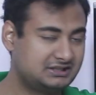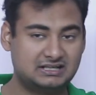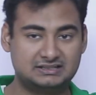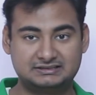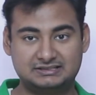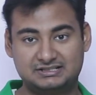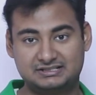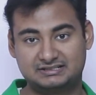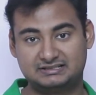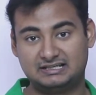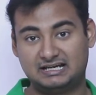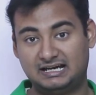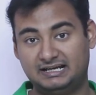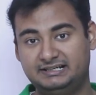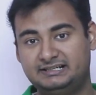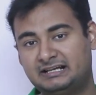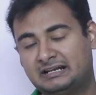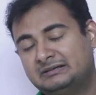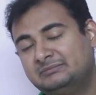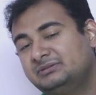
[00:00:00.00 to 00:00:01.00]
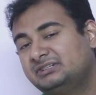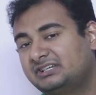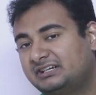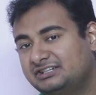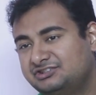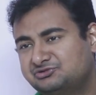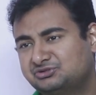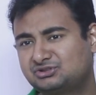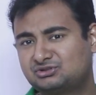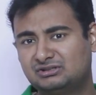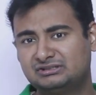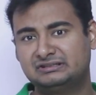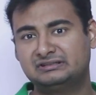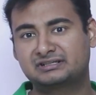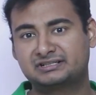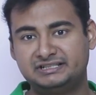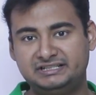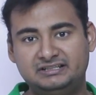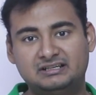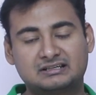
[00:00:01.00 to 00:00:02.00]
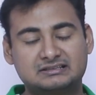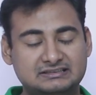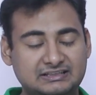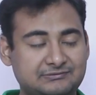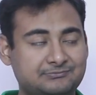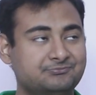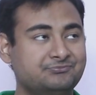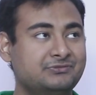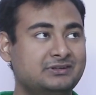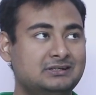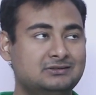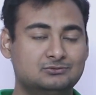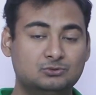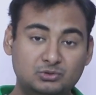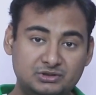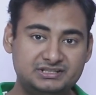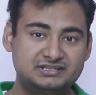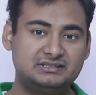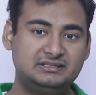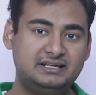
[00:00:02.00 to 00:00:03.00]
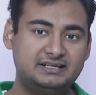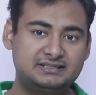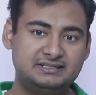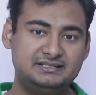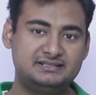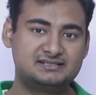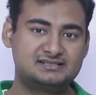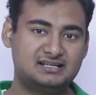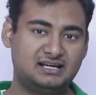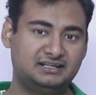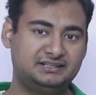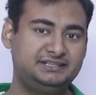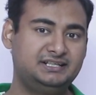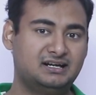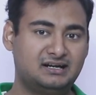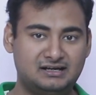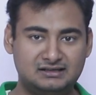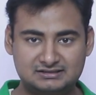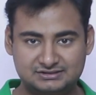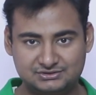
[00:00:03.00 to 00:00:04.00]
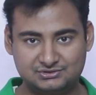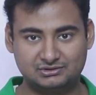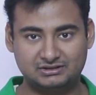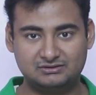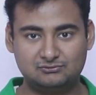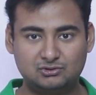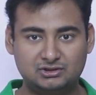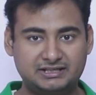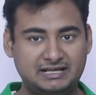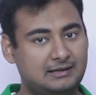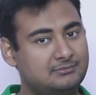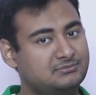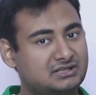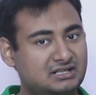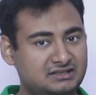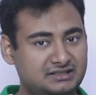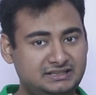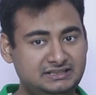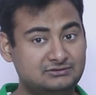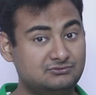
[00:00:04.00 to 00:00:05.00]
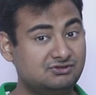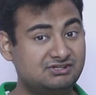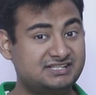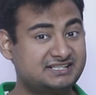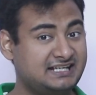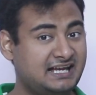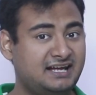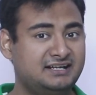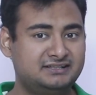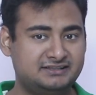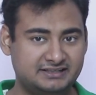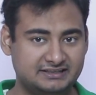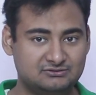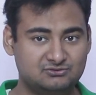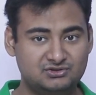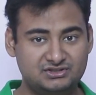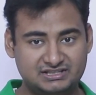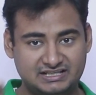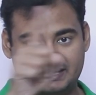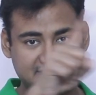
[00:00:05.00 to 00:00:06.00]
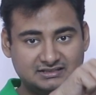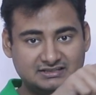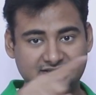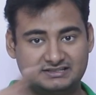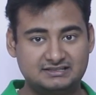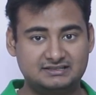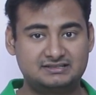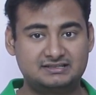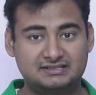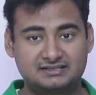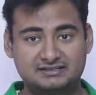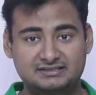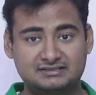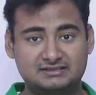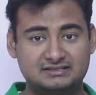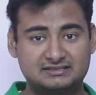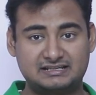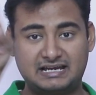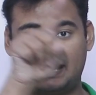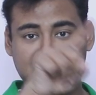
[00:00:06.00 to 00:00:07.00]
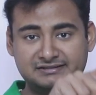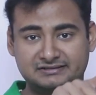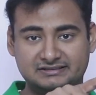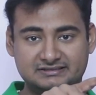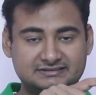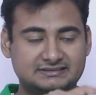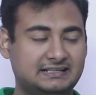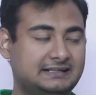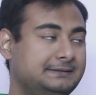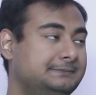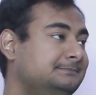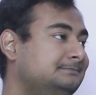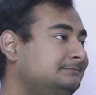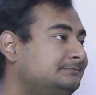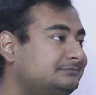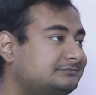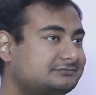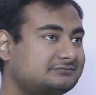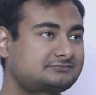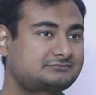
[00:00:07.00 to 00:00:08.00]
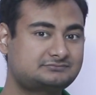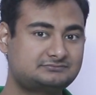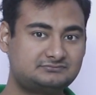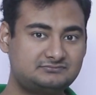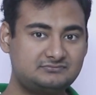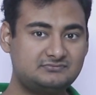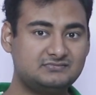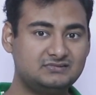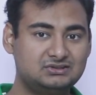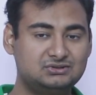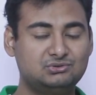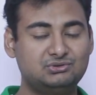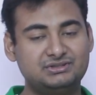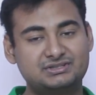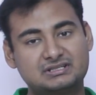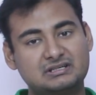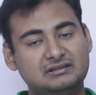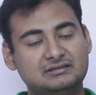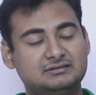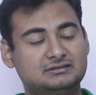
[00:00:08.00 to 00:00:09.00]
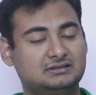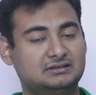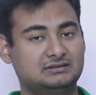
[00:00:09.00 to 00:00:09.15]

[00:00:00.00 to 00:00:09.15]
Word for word: दिखाते हैं जिससे हाई डायनेमिक रेंज वो थोड़ा नकली लगता है वो इसलिए कि इंसानी आंख जो है वो कैमरा नहीं है वो स्कैनर है वो ऐसे ऐसे ऐसे स्कैन करता है तो इसका